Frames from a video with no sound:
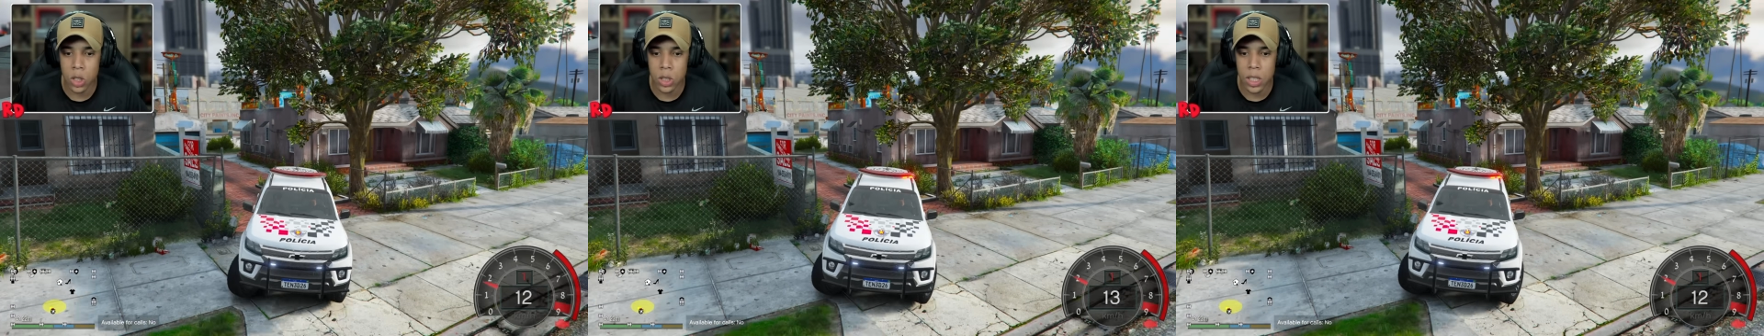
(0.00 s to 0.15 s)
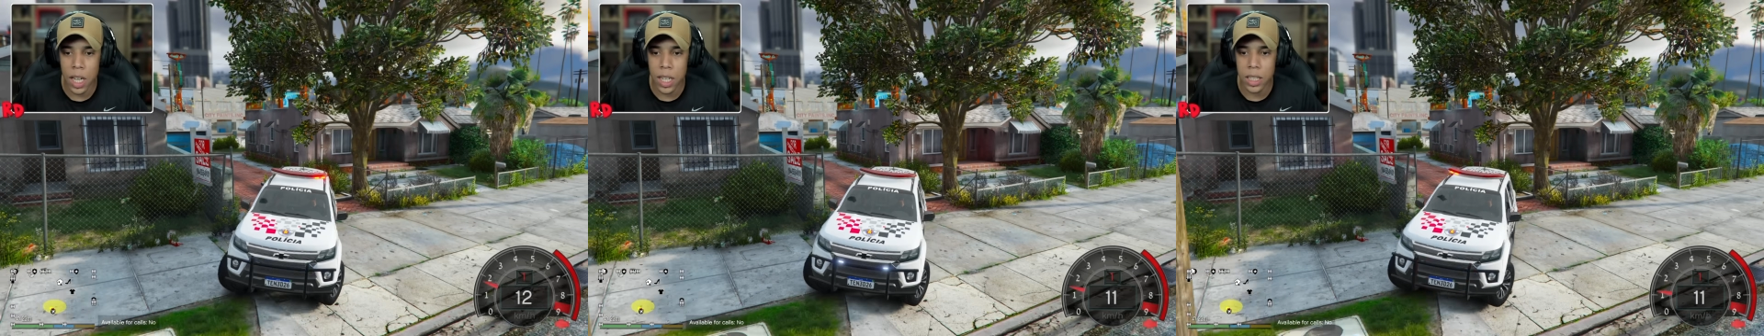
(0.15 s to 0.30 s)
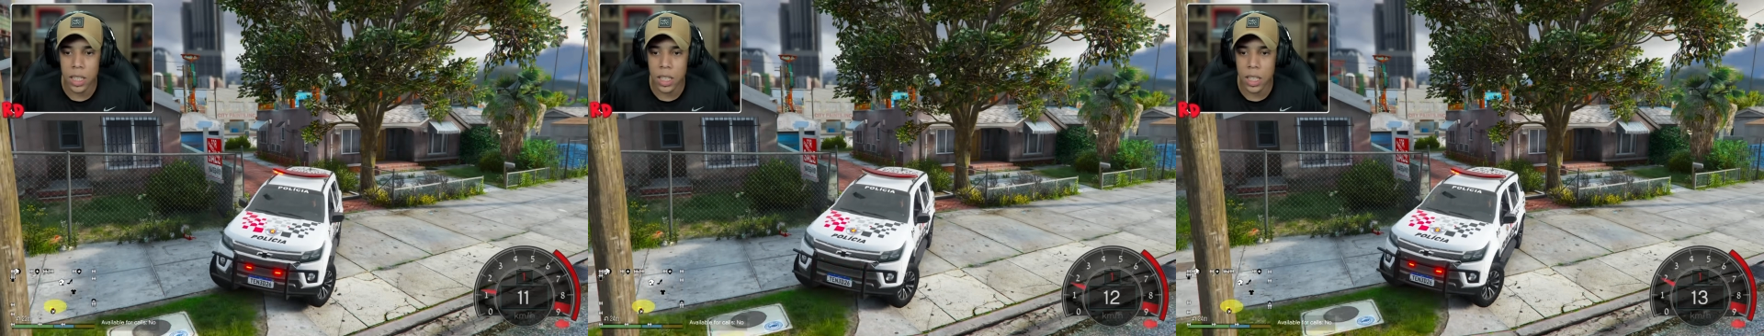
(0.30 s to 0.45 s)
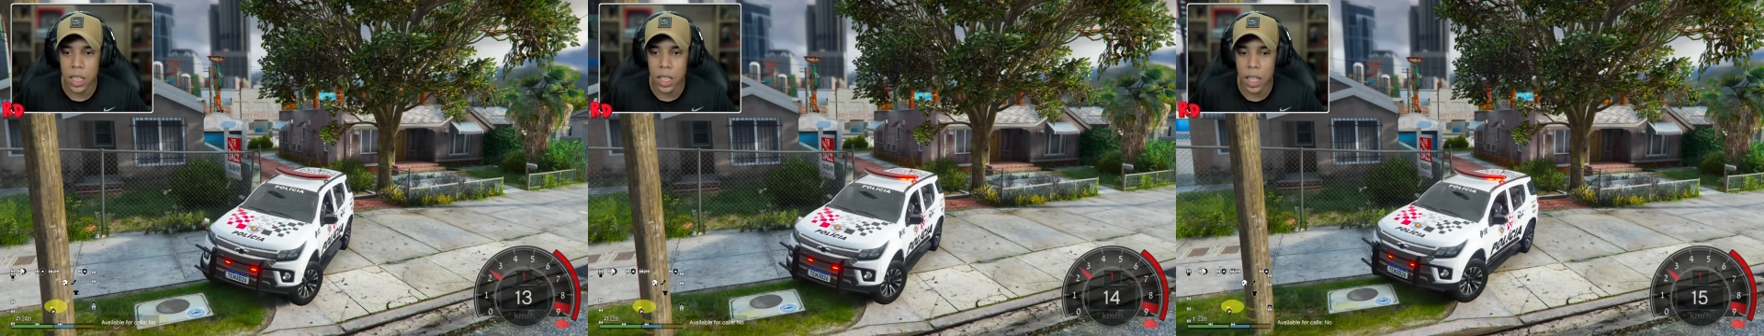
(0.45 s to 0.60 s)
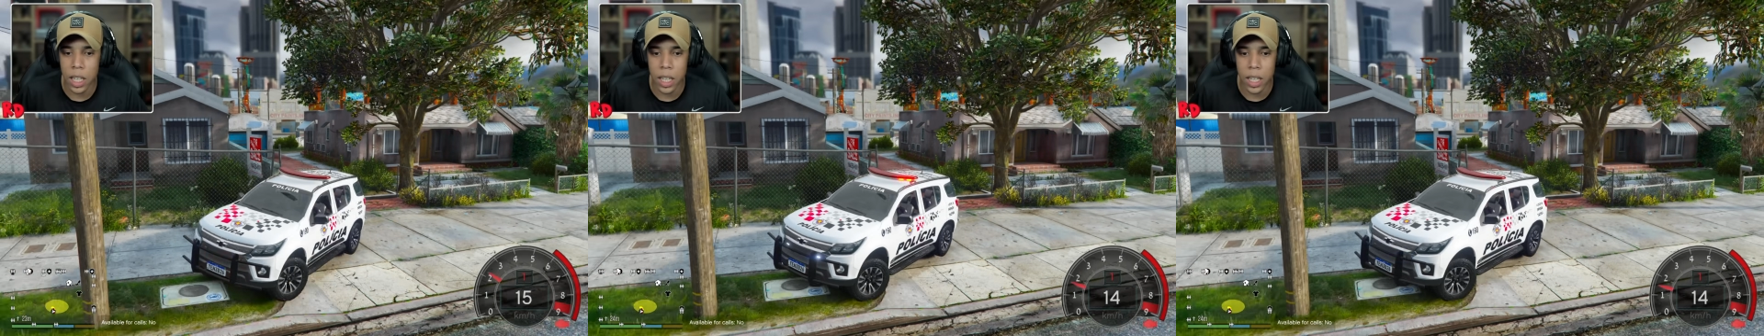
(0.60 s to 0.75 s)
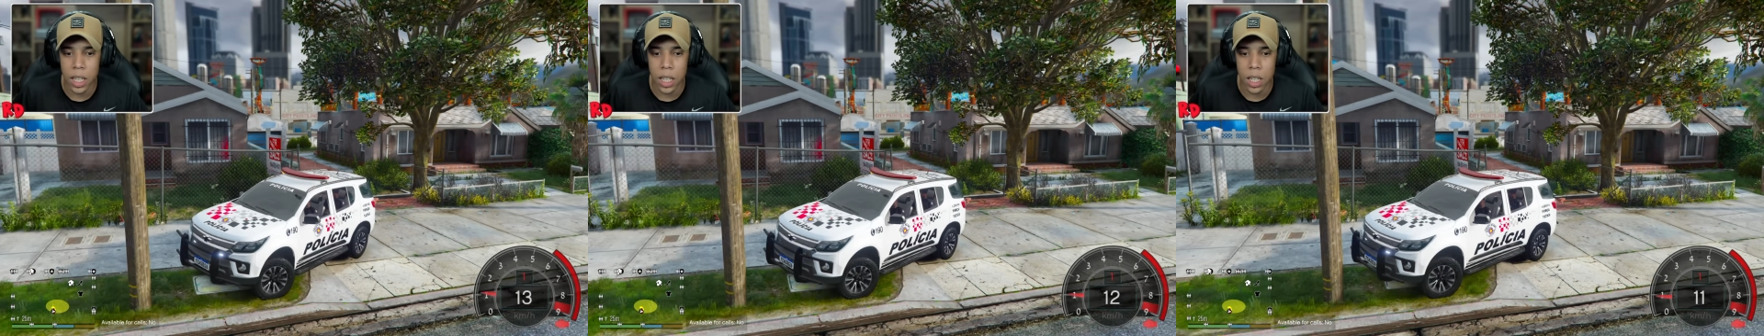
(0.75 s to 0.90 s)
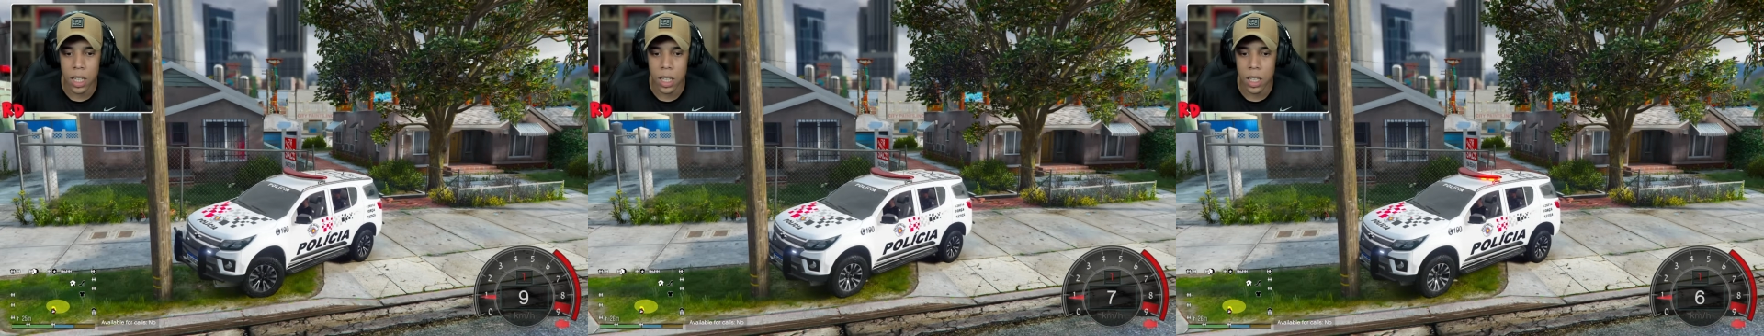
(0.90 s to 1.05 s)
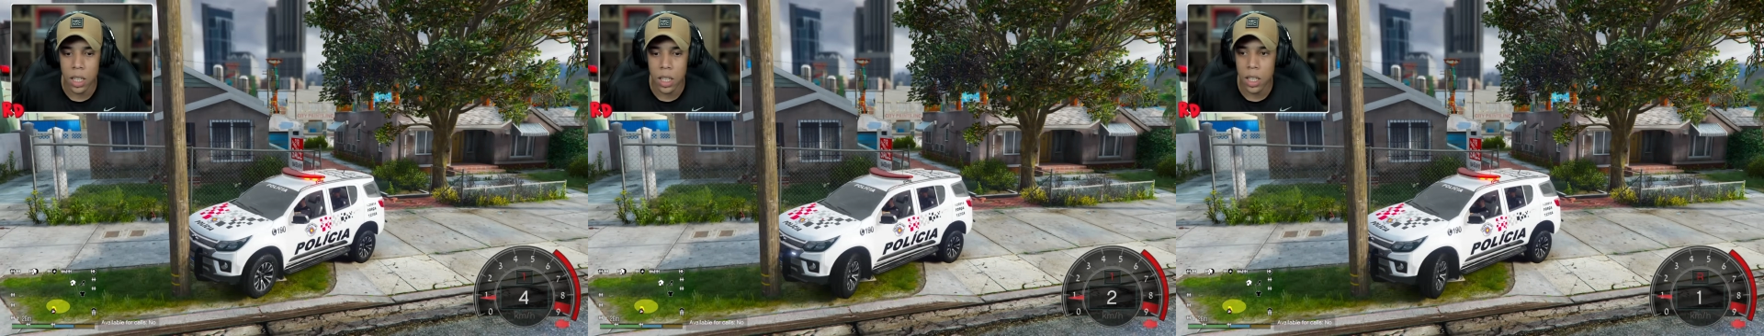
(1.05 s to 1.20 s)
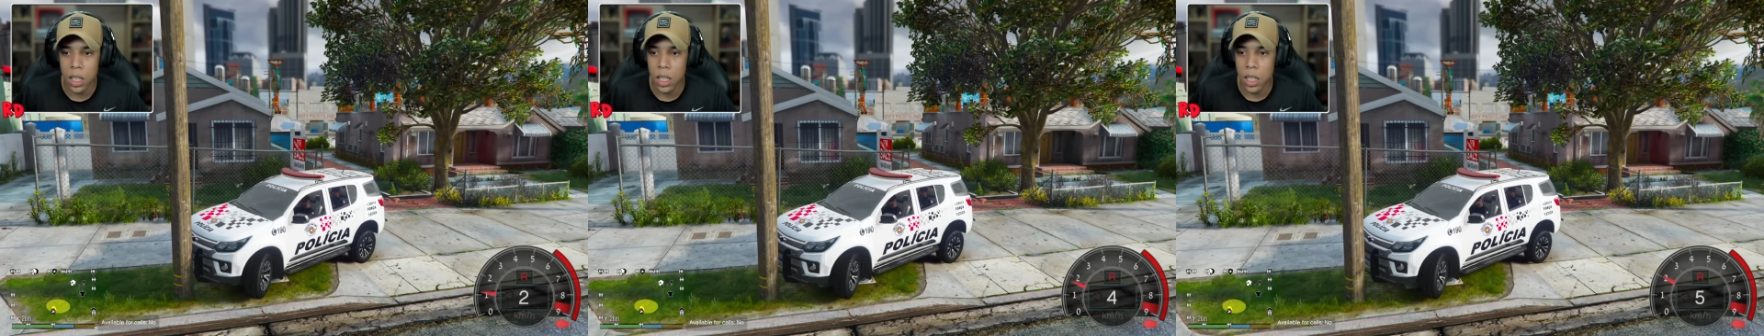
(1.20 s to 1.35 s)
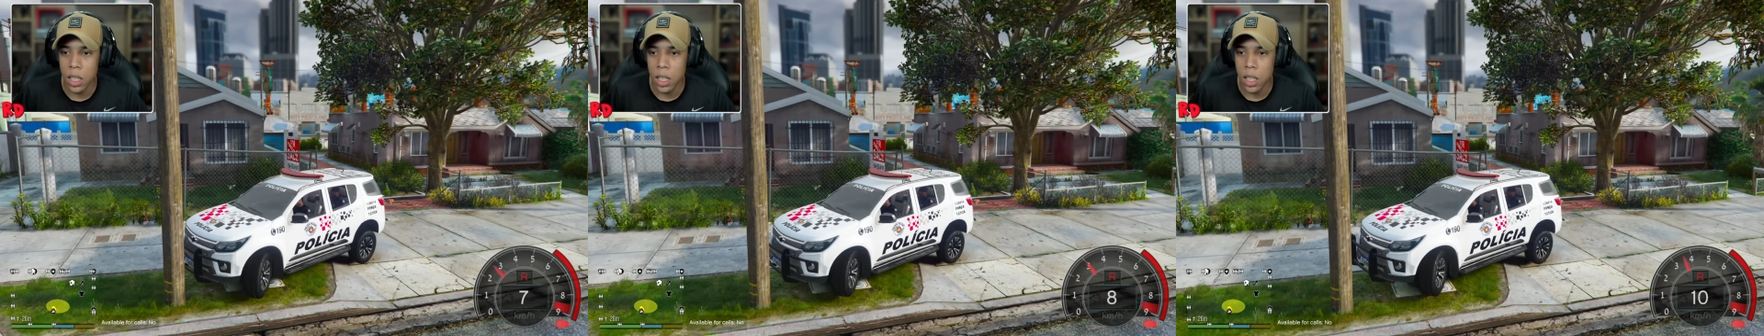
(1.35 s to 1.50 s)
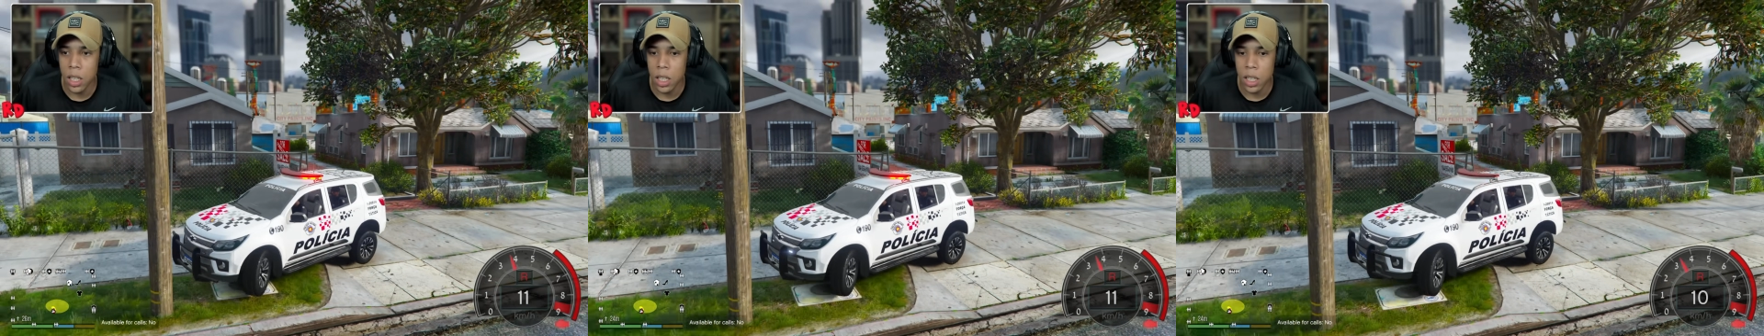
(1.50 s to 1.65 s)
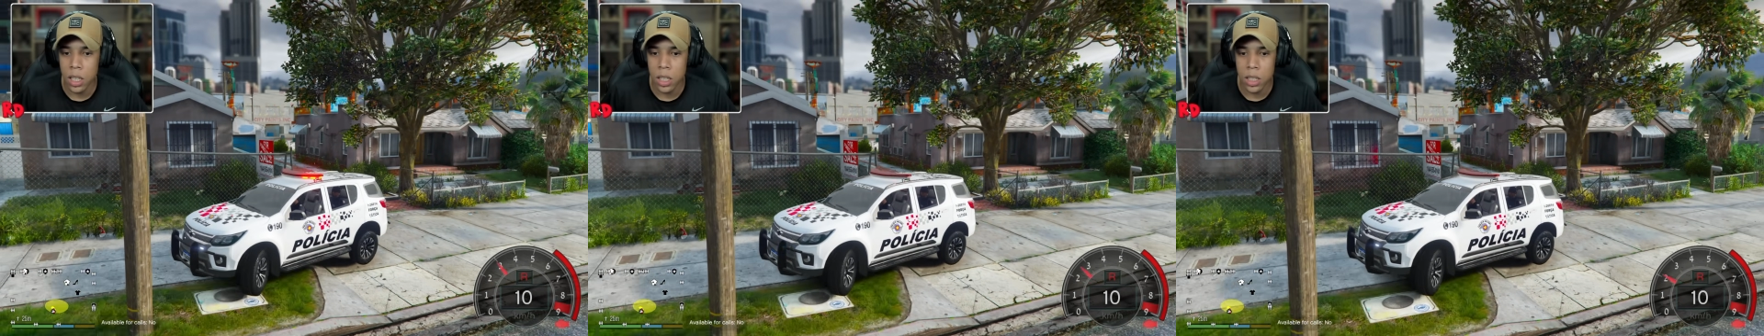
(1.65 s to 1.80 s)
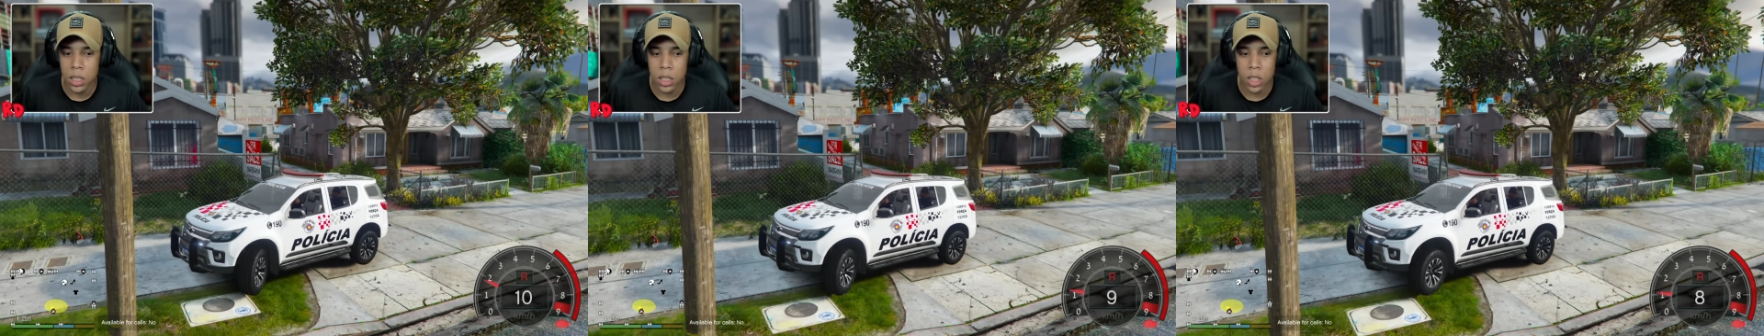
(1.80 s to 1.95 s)
eu sair daqui, galera.
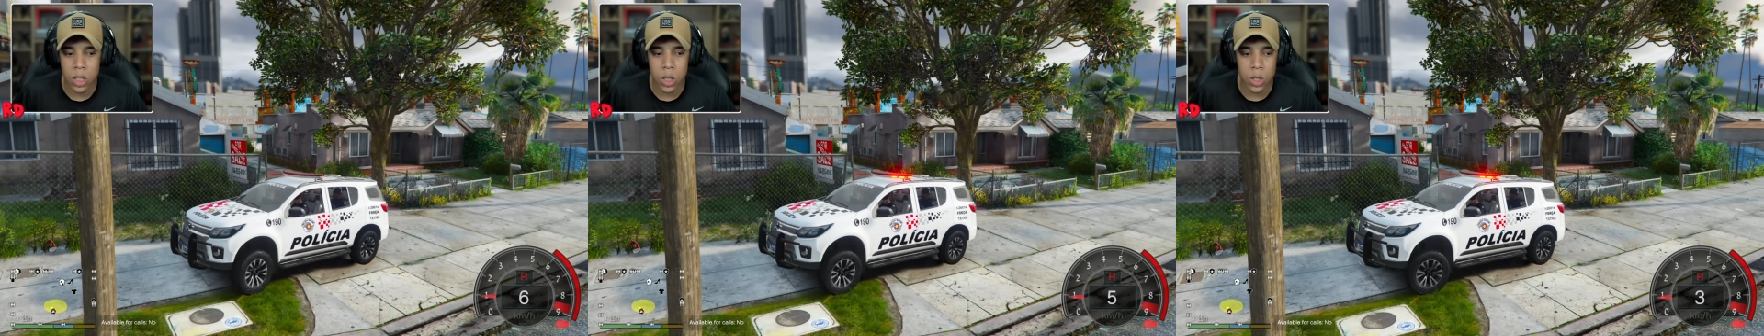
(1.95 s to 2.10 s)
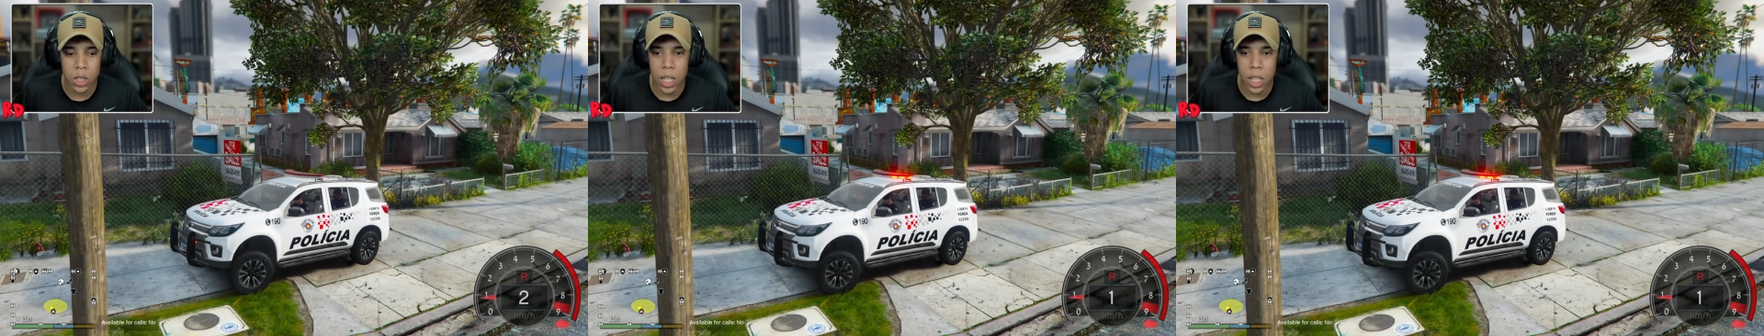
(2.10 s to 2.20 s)
Deixa